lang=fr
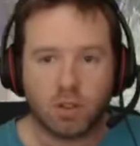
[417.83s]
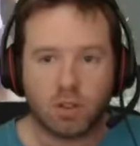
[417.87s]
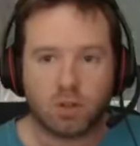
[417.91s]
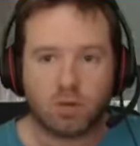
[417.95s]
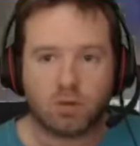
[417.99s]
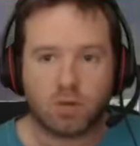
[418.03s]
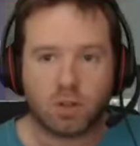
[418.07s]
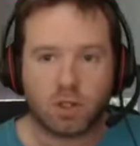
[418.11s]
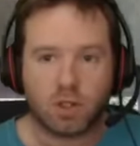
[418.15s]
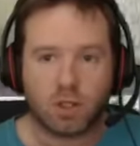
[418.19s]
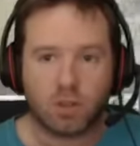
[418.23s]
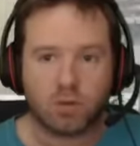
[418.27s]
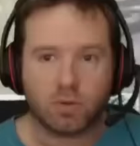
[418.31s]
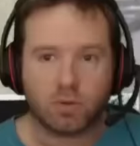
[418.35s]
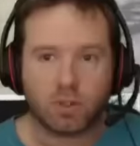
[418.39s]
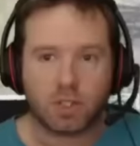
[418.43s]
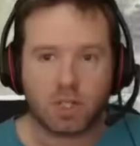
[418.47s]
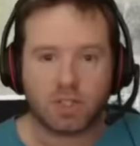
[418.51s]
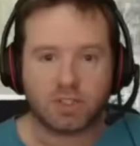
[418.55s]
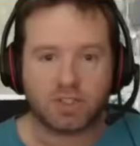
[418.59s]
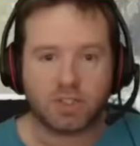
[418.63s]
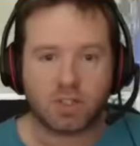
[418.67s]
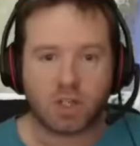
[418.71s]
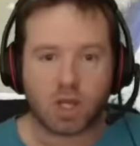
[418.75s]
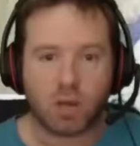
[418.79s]
Voilà, donc
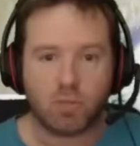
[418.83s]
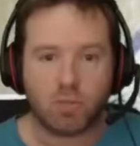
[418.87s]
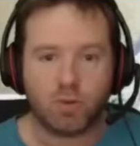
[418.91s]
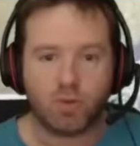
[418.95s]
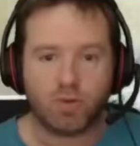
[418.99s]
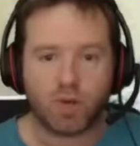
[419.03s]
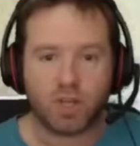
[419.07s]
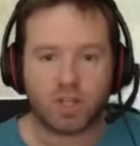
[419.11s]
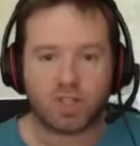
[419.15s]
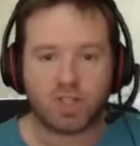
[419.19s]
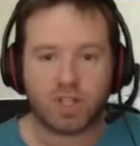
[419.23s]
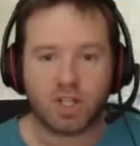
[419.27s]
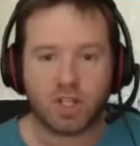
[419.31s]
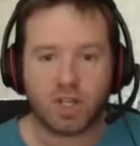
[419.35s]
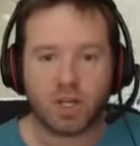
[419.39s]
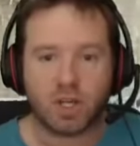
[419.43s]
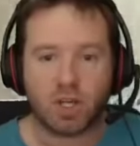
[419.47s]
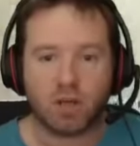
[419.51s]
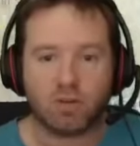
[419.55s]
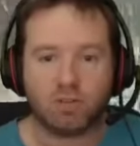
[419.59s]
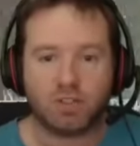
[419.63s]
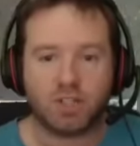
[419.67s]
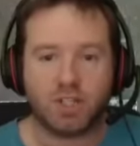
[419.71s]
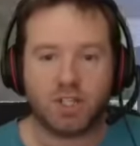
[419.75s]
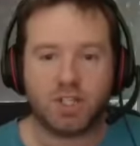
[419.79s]
là c'est quand même une vue accélérée, ne
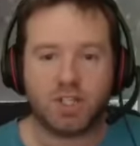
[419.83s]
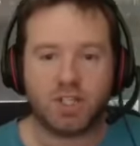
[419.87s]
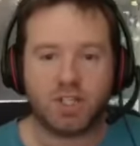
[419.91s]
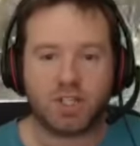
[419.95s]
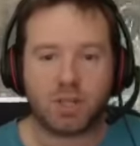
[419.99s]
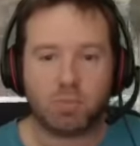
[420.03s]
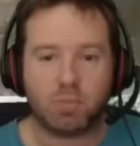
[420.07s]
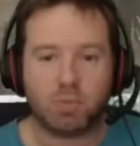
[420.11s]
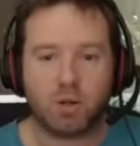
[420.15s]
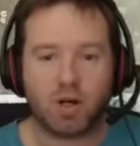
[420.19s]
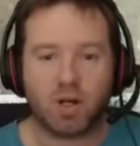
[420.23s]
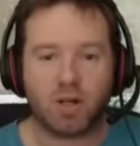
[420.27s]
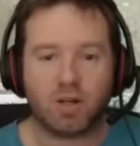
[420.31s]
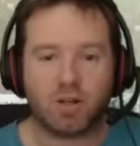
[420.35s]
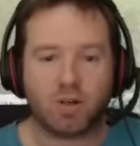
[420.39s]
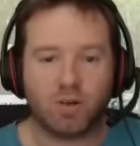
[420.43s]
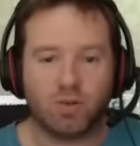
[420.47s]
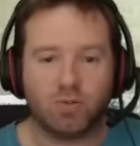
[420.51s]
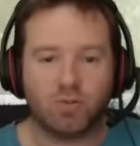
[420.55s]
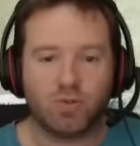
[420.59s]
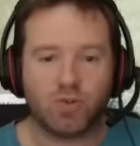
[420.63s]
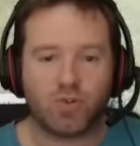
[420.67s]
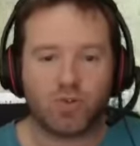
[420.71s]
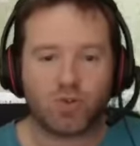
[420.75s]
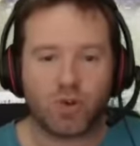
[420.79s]
hein. vous inquiétez pas, quand
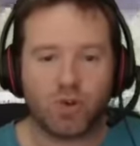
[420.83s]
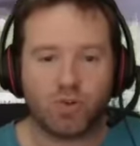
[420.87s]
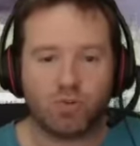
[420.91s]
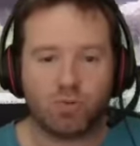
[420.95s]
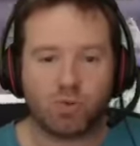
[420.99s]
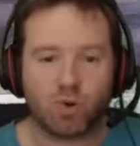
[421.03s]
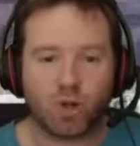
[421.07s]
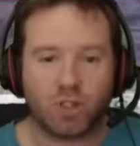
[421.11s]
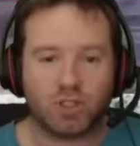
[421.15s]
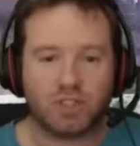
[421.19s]
vous jouez vous pourrez